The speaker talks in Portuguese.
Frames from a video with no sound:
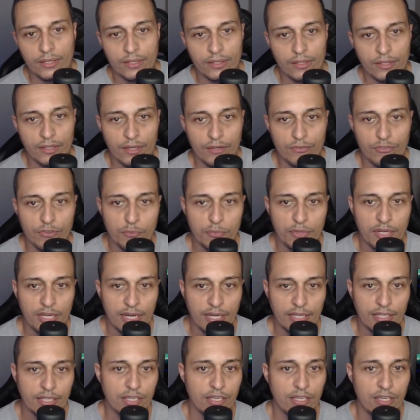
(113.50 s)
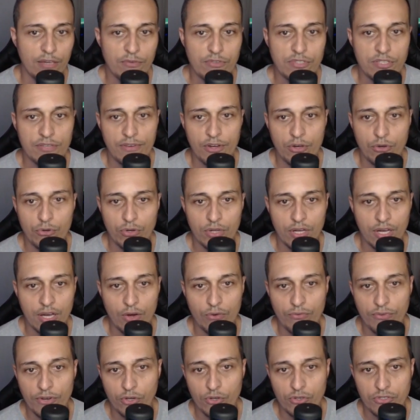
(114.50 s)
É, vamos lá, aqui você vai colocar
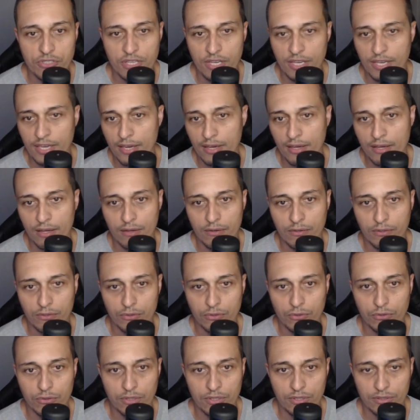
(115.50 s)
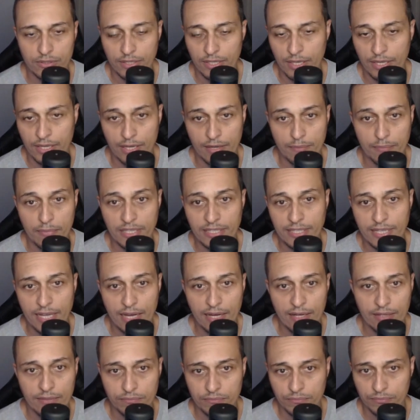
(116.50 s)
o valor que você quer é,
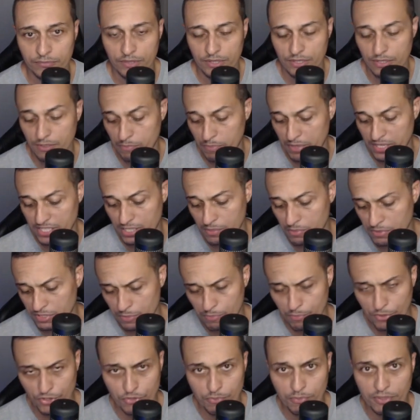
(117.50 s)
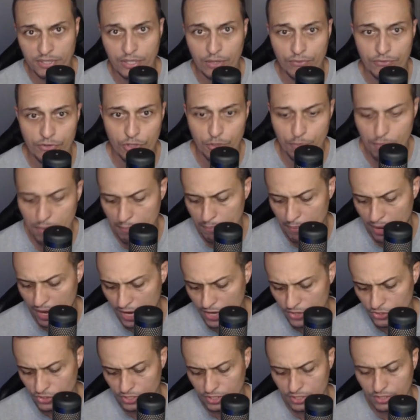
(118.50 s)
mandar e perceba que você pode mandar um valor bem
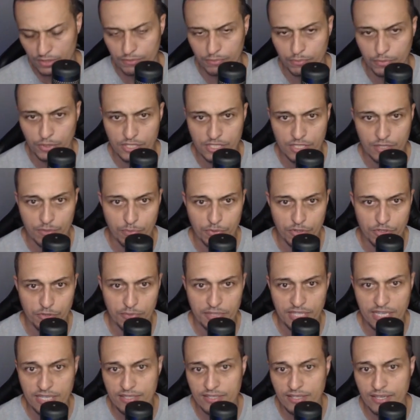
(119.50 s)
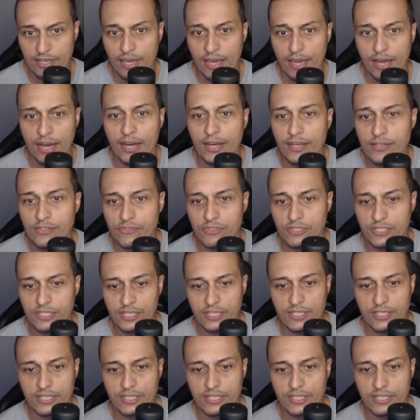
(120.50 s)
baixo, que, por exemplo, pode mandar 100 reais se você